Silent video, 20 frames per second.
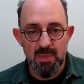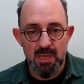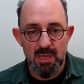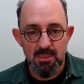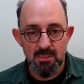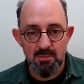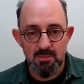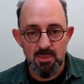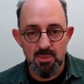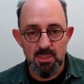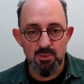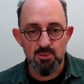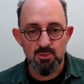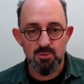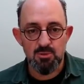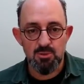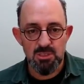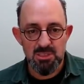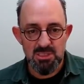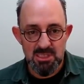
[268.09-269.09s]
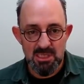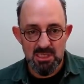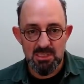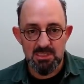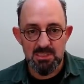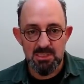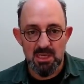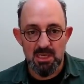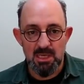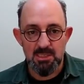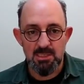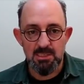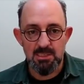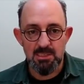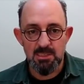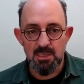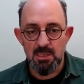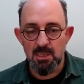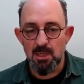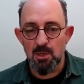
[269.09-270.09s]
Ben biliyorsunuz 8
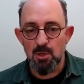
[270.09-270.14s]
aydır